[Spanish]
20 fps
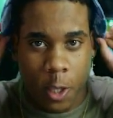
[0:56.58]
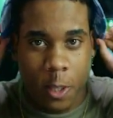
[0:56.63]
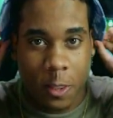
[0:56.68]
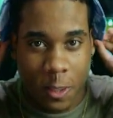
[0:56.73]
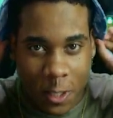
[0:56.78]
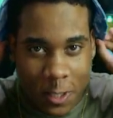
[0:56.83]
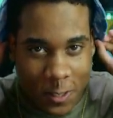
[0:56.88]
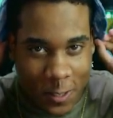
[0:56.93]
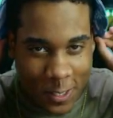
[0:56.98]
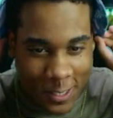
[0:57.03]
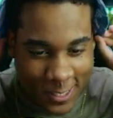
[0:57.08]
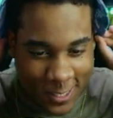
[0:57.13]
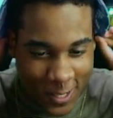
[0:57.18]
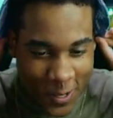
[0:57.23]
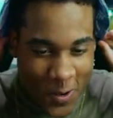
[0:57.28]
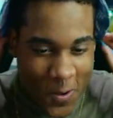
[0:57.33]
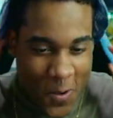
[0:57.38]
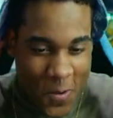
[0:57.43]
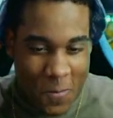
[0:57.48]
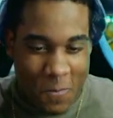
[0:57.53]
dicho esto
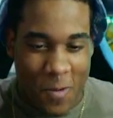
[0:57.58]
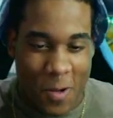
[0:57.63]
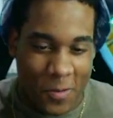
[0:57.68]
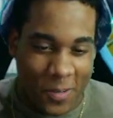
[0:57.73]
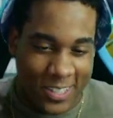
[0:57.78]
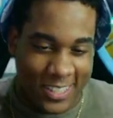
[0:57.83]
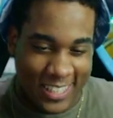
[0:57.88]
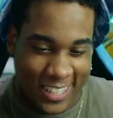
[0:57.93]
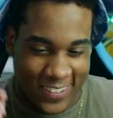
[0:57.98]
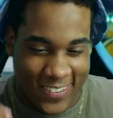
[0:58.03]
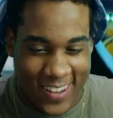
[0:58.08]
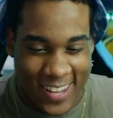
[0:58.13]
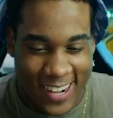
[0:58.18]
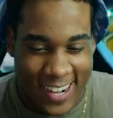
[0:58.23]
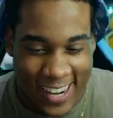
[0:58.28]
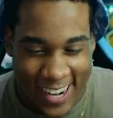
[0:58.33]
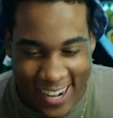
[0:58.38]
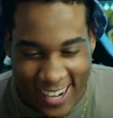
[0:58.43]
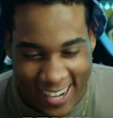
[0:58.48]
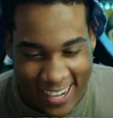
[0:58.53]
vamos a
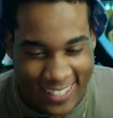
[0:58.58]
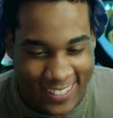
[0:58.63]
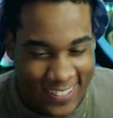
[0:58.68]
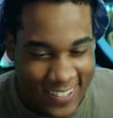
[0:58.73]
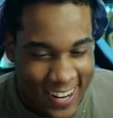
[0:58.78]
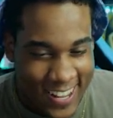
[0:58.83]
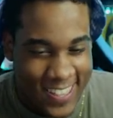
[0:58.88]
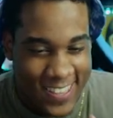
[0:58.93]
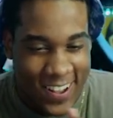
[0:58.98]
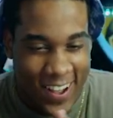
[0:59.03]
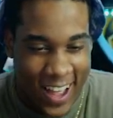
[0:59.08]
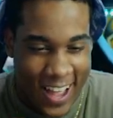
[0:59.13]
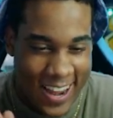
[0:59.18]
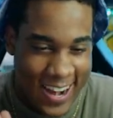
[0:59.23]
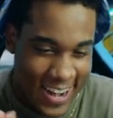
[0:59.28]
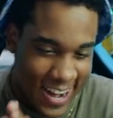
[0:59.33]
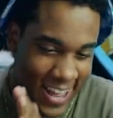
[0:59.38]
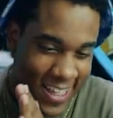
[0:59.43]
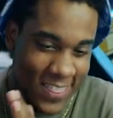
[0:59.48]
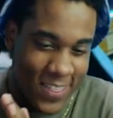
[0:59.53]
ver el reaccionando a
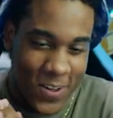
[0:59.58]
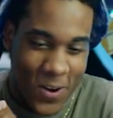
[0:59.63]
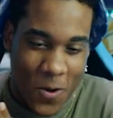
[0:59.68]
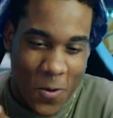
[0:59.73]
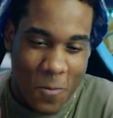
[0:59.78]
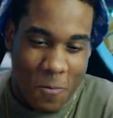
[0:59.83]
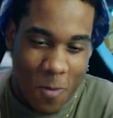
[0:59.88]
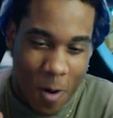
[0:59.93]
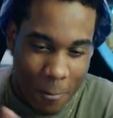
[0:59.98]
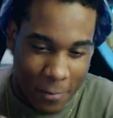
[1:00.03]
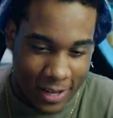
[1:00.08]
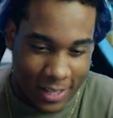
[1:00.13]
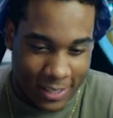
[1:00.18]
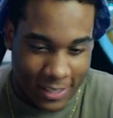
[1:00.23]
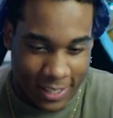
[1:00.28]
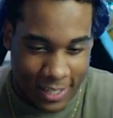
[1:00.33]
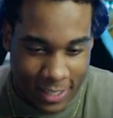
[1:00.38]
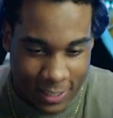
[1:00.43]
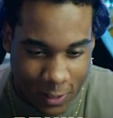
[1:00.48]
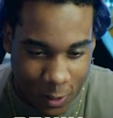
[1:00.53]
Random Moment.
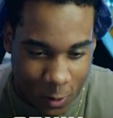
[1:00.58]
Let's